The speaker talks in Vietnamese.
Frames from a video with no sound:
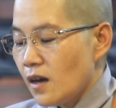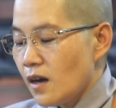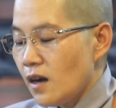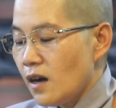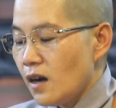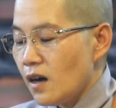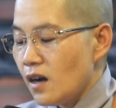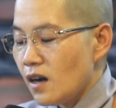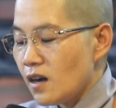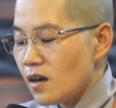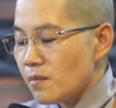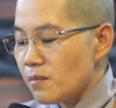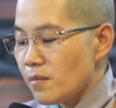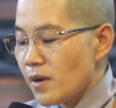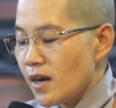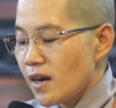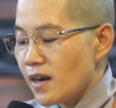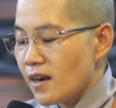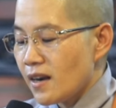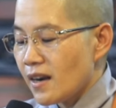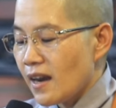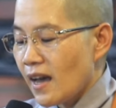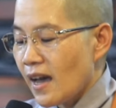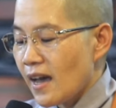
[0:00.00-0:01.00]
hơn
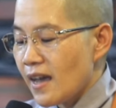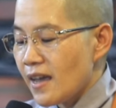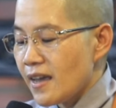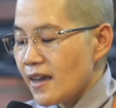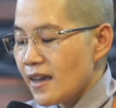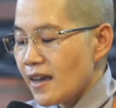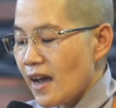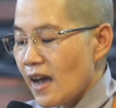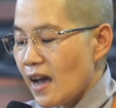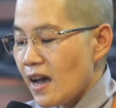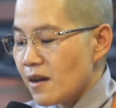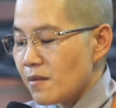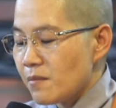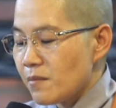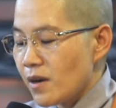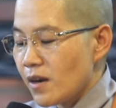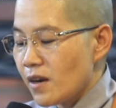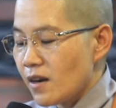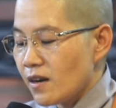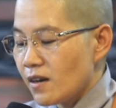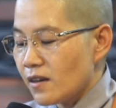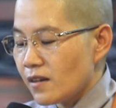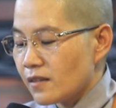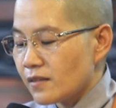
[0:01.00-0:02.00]
mình hay ngang
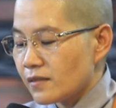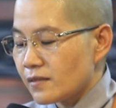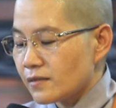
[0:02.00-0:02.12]
mình